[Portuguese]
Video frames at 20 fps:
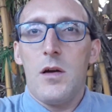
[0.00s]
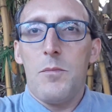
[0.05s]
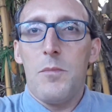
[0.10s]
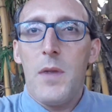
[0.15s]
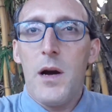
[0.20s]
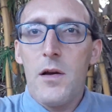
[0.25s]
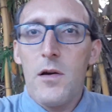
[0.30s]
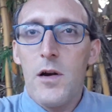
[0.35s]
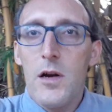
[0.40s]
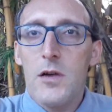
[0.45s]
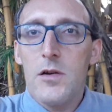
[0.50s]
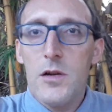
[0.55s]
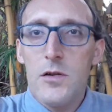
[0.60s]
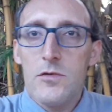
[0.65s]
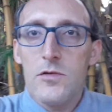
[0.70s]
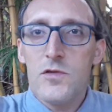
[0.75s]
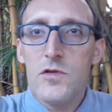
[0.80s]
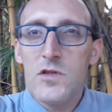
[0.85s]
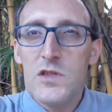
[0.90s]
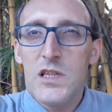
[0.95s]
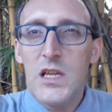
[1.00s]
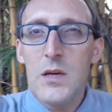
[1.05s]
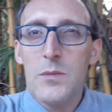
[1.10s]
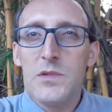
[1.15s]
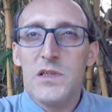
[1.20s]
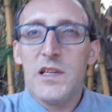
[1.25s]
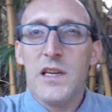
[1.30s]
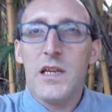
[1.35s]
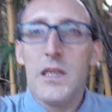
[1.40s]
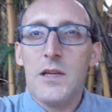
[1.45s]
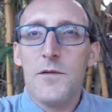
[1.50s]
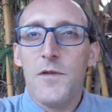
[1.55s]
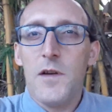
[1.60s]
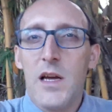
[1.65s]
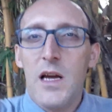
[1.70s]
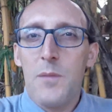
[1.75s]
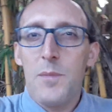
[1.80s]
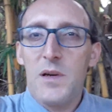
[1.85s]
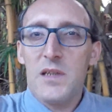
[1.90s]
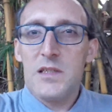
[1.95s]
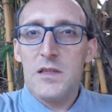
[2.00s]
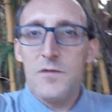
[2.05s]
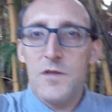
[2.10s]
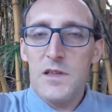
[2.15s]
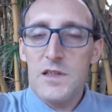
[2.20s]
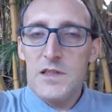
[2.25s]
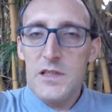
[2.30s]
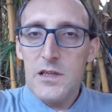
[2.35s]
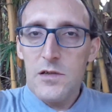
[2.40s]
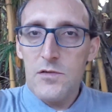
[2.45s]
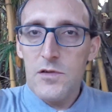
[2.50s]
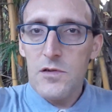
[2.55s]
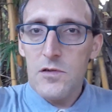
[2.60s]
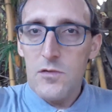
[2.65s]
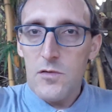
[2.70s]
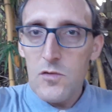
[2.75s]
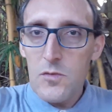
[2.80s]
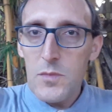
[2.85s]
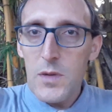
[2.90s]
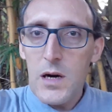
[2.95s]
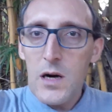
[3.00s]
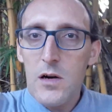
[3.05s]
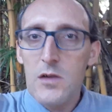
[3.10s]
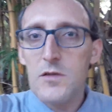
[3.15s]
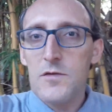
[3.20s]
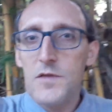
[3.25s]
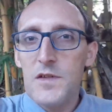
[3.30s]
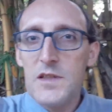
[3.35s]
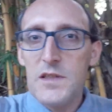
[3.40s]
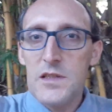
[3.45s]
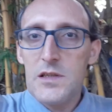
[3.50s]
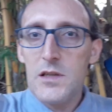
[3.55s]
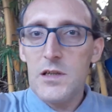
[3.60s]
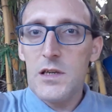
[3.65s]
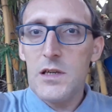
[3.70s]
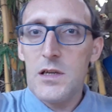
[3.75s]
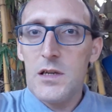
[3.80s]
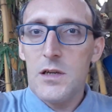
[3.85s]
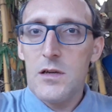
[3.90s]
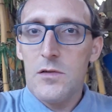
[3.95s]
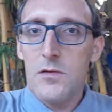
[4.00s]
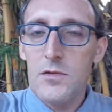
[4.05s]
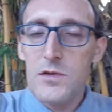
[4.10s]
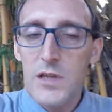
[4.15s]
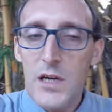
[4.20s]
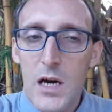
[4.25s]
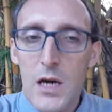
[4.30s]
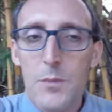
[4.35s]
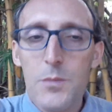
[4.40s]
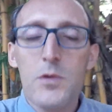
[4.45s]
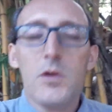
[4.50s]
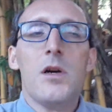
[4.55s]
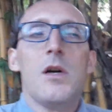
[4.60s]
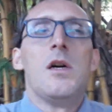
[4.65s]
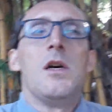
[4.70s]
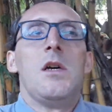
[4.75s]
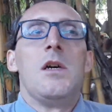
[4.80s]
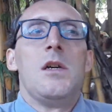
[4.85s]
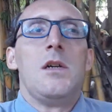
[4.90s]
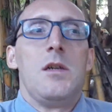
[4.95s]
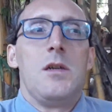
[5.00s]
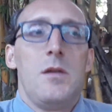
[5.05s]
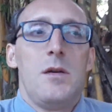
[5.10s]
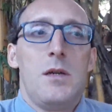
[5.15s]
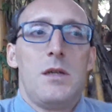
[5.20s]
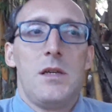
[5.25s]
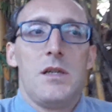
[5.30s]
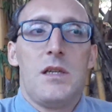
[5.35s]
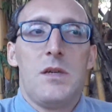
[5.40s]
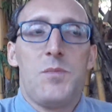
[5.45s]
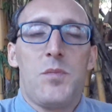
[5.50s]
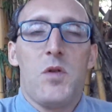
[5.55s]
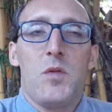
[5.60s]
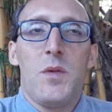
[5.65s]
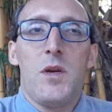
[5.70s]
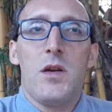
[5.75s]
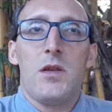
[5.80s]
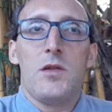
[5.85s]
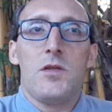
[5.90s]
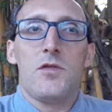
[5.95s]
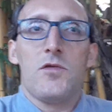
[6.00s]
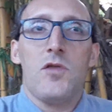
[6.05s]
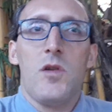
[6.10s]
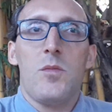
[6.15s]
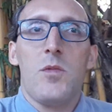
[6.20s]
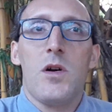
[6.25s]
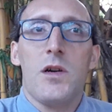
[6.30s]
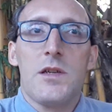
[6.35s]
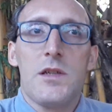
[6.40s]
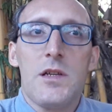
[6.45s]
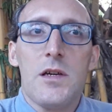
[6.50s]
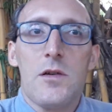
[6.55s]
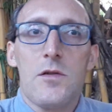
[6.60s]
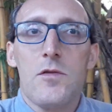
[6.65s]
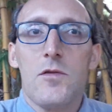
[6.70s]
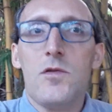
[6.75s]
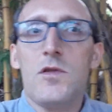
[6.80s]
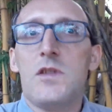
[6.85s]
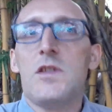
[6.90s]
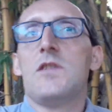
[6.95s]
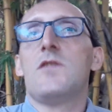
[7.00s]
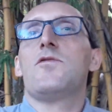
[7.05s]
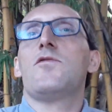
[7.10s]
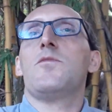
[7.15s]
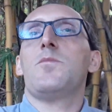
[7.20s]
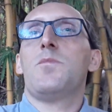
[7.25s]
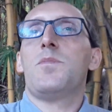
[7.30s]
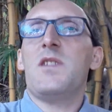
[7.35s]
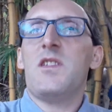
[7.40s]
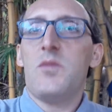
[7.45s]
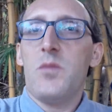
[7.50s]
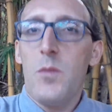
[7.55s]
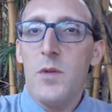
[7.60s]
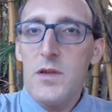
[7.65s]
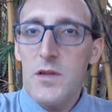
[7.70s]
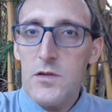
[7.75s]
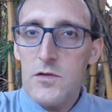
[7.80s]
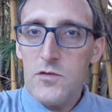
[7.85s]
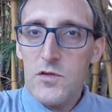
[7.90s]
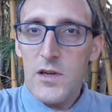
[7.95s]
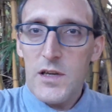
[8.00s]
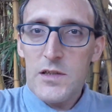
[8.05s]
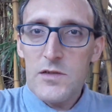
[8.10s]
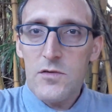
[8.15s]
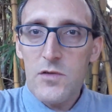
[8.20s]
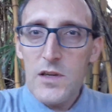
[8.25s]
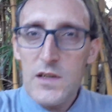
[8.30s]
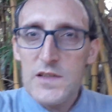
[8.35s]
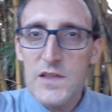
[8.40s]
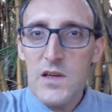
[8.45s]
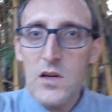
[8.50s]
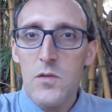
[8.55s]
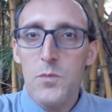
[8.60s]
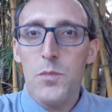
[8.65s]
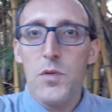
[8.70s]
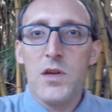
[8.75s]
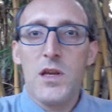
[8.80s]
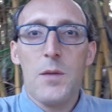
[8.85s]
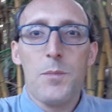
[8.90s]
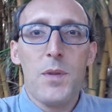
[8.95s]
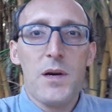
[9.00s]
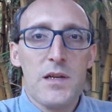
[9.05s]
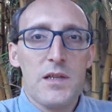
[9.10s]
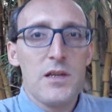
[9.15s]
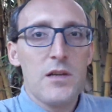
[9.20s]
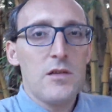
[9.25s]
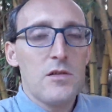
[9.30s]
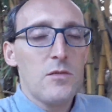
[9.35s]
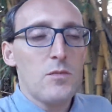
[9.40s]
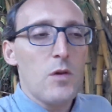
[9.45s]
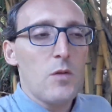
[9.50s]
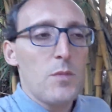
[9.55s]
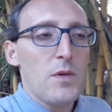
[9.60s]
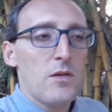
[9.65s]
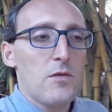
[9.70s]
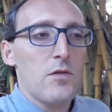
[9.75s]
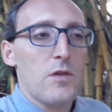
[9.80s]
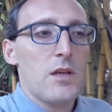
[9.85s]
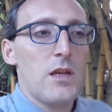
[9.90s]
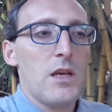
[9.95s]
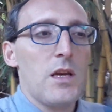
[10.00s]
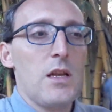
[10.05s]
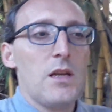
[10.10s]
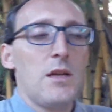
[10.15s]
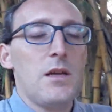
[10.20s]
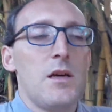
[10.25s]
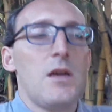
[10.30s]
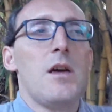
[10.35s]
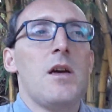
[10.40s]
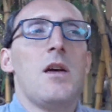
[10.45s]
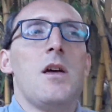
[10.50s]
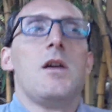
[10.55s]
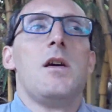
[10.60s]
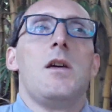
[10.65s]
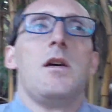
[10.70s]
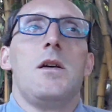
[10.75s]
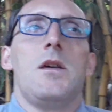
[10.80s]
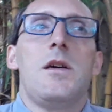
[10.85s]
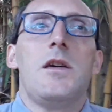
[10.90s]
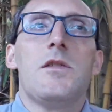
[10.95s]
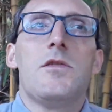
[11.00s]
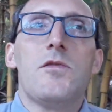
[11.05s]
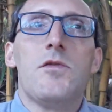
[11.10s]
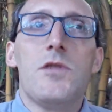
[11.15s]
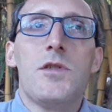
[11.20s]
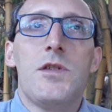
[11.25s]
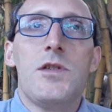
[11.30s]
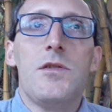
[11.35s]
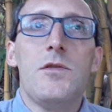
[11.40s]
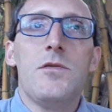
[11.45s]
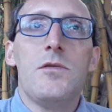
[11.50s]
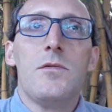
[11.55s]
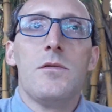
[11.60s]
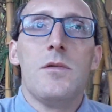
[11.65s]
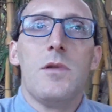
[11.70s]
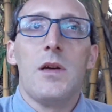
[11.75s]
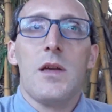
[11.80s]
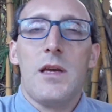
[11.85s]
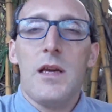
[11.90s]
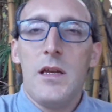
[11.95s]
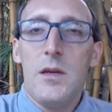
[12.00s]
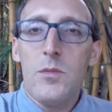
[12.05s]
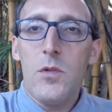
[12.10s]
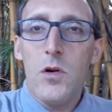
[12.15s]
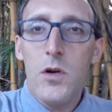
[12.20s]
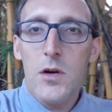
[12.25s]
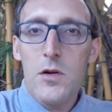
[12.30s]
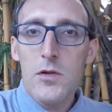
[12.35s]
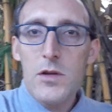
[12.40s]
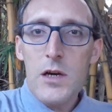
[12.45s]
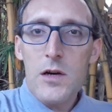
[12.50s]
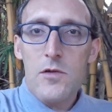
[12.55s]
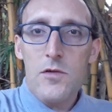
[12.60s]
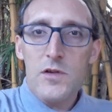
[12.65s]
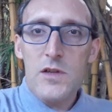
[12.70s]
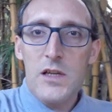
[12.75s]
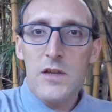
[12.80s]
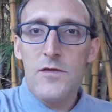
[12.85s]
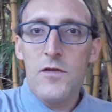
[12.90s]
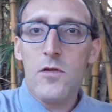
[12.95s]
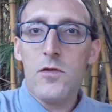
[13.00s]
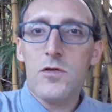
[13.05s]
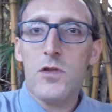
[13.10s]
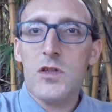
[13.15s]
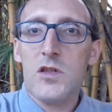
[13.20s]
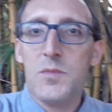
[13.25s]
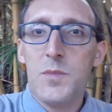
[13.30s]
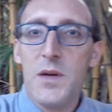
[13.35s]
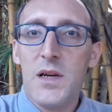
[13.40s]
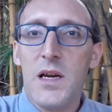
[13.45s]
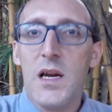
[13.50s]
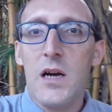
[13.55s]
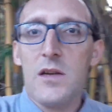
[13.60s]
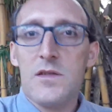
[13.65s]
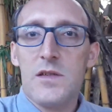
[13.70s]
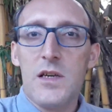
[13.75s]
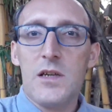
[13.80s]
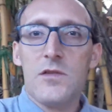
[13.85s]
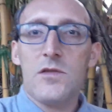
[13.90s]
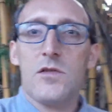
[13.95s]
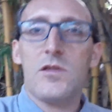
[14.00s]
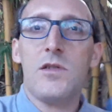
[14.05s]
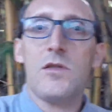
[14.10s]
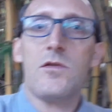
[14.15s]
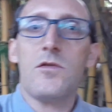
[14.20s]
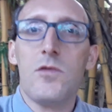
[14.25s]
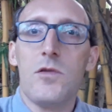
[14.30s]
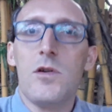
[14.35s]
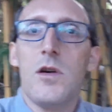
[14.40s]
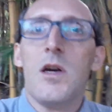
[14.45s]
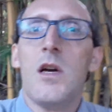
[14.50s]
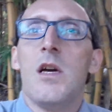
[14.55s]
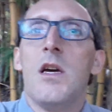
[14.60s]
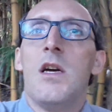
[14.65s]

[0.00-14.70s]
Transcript: maior herói de todos os tempos, aquele que foi capaz de vencer o mal, de vencer o diabo eh, por meio de sua morte na cruz e principalmente de sua ressurreição, porque a partir do momento que ele ressurgiu, eh, que ele morreu na cruz, levou nossos pecados, ressuscitou,